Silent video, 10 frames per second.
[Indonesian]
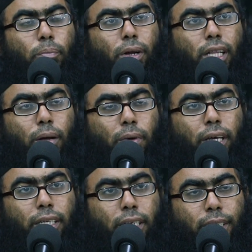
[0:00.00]

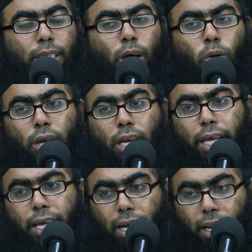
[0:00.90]
pertama yang jelas kalau
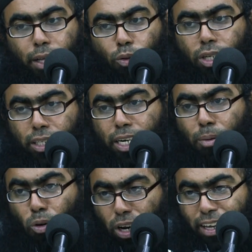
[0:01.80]
ilegal itu jelas
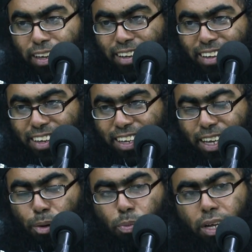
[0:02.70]
tidak boleh
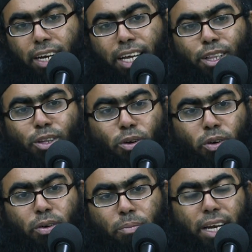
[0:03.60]
ya, karena
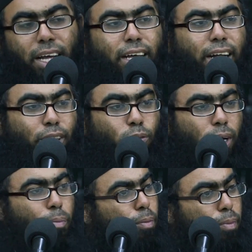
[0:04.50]
itu melanggar
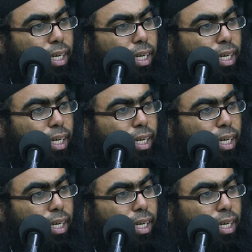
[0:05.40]
aturan